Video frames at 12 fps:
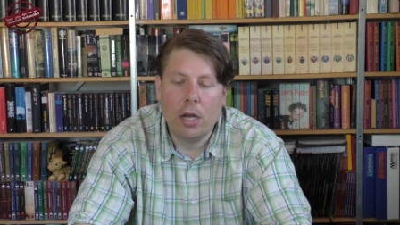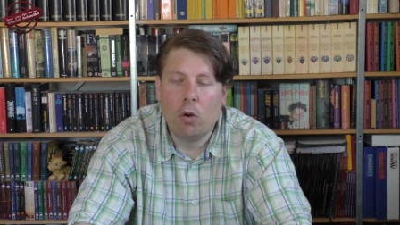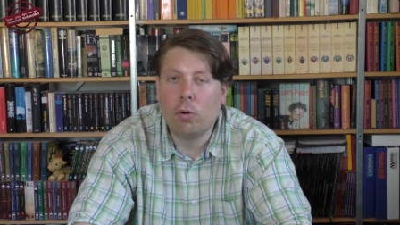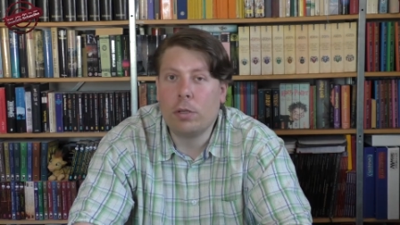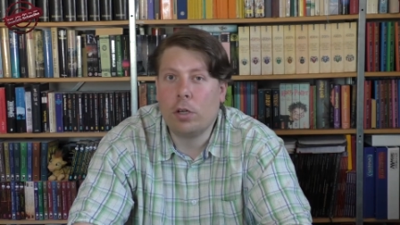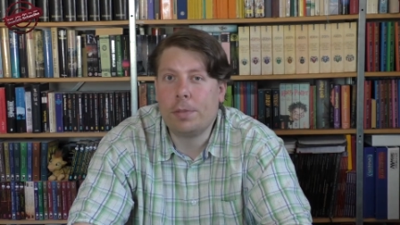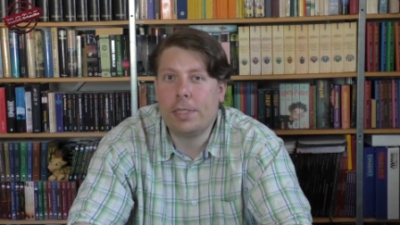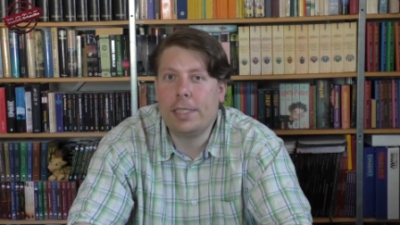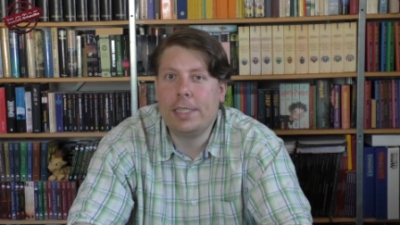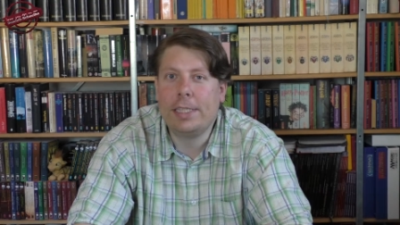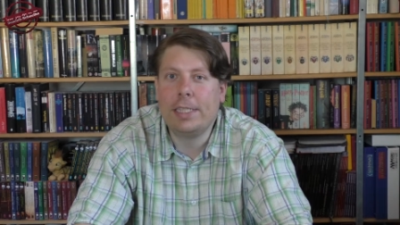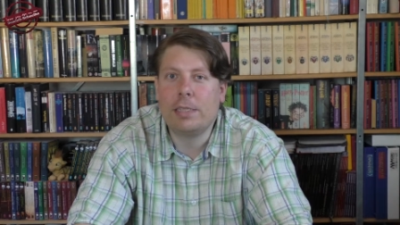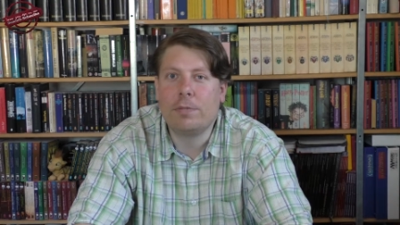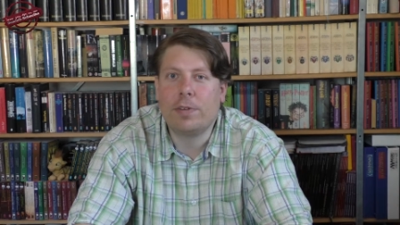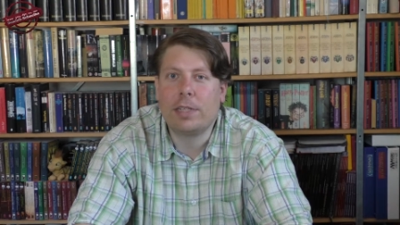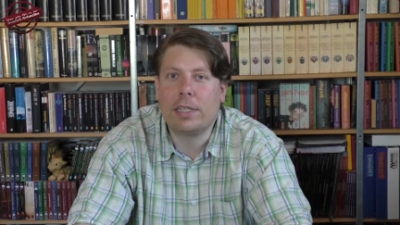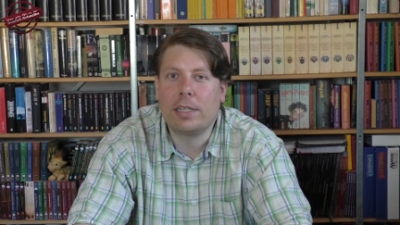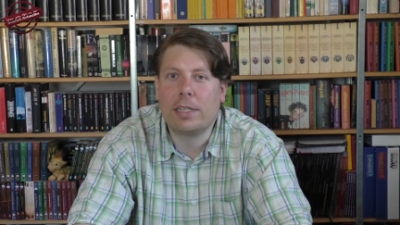Und ob sie sich diesem
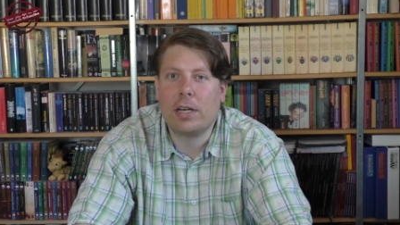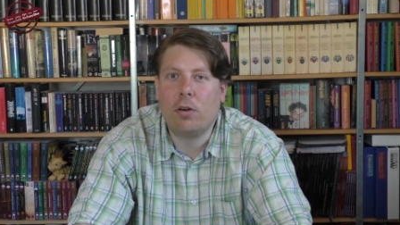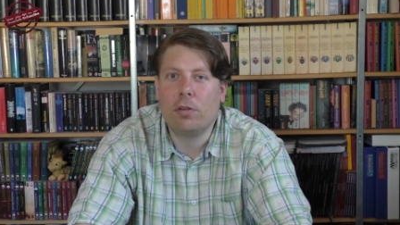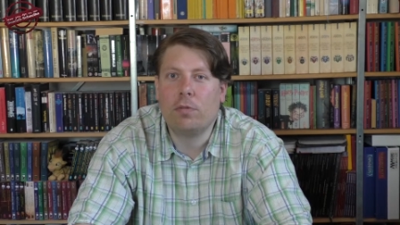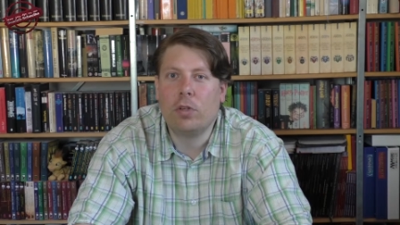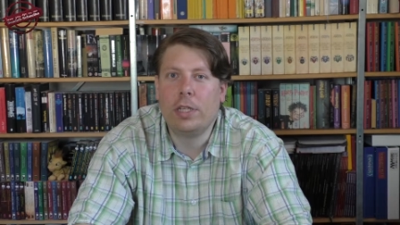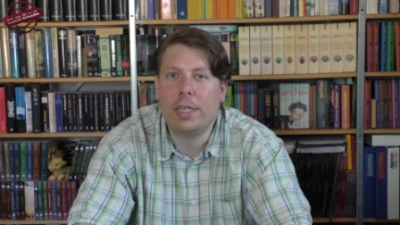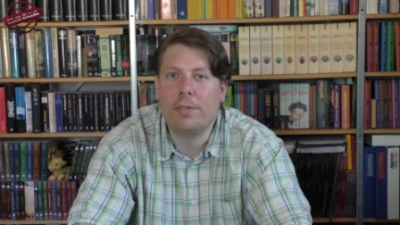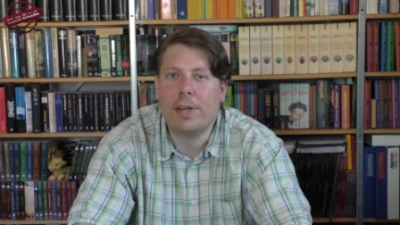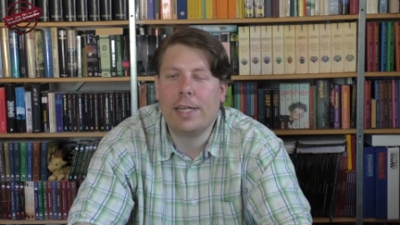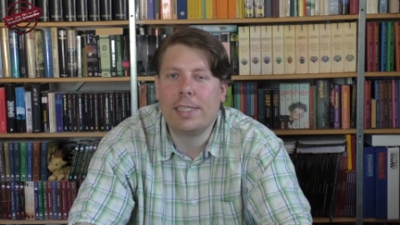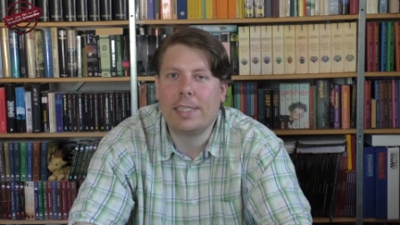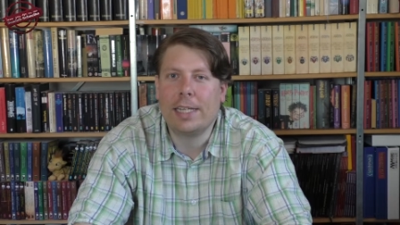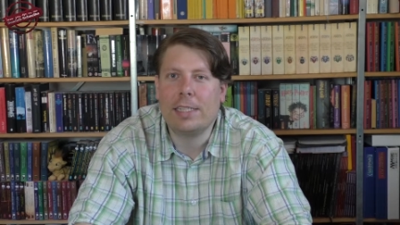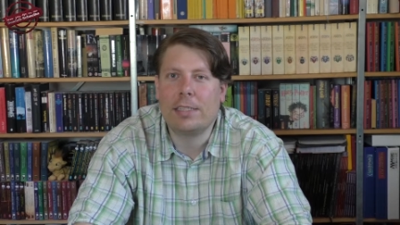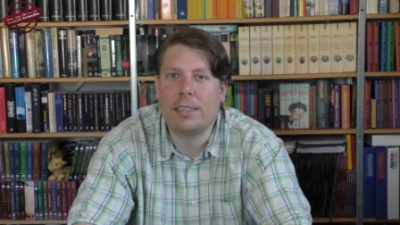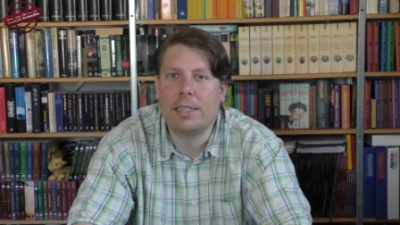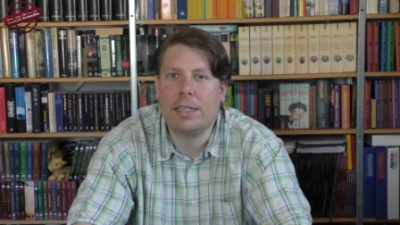Vertrauen würdig erweisen,
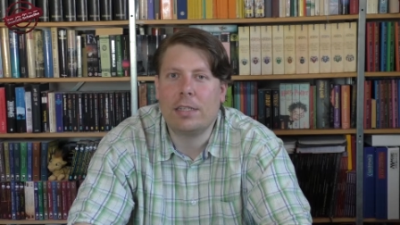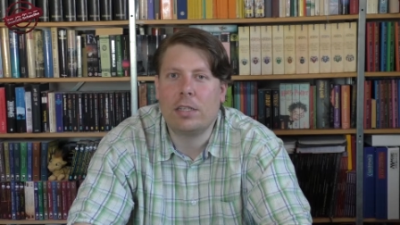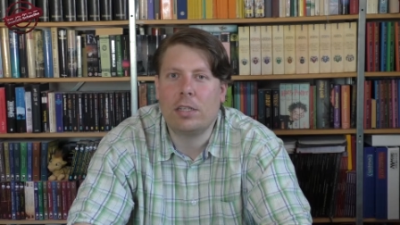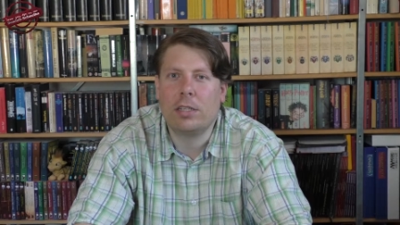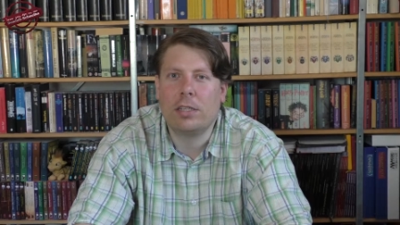das äh,